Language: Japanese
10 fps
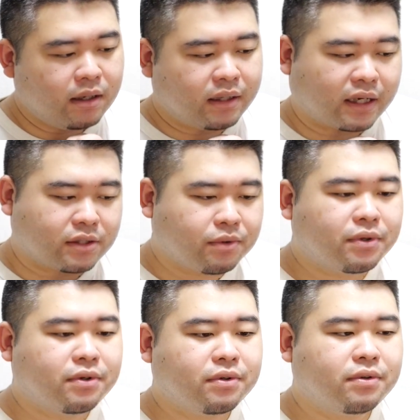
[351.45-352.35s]
なんかそ
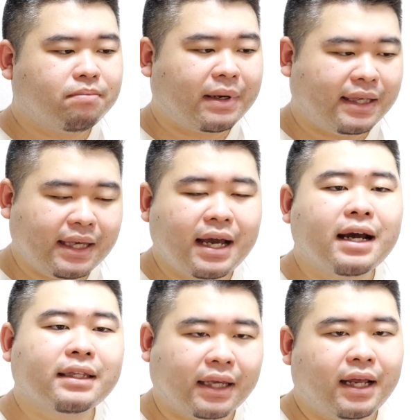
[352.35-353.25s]
ういう、まあ嫌
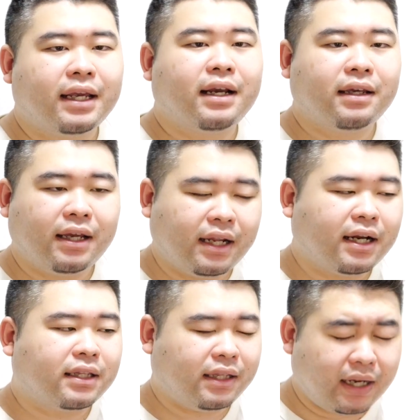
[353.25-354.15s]
なやり、やり
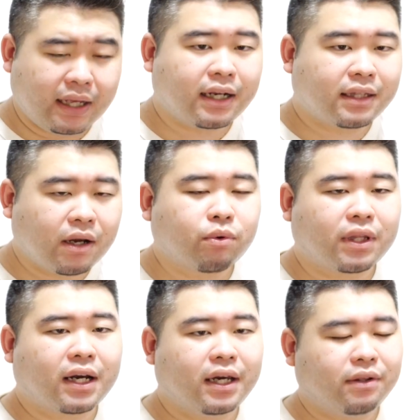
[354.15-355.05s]
か、やり方、お
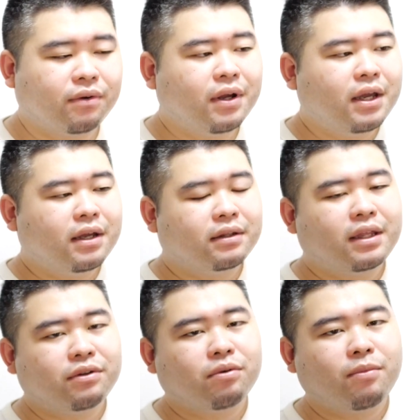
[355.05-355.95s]
互いのっ
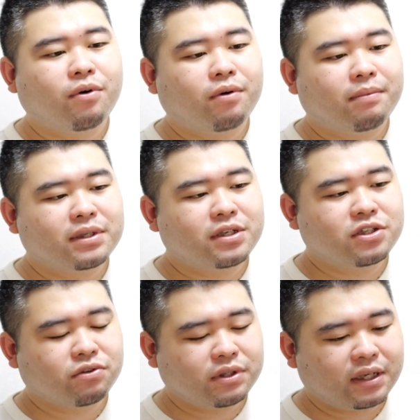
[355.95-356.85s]
ていうのも、まあ
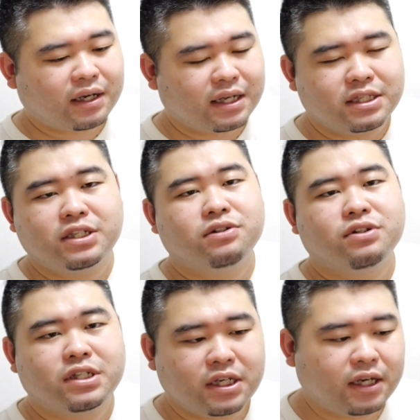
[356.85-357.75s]
非常に感じる
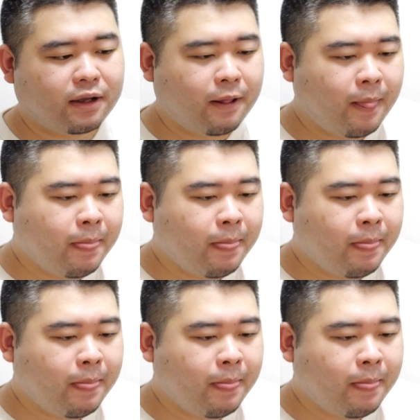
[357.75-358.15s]
し、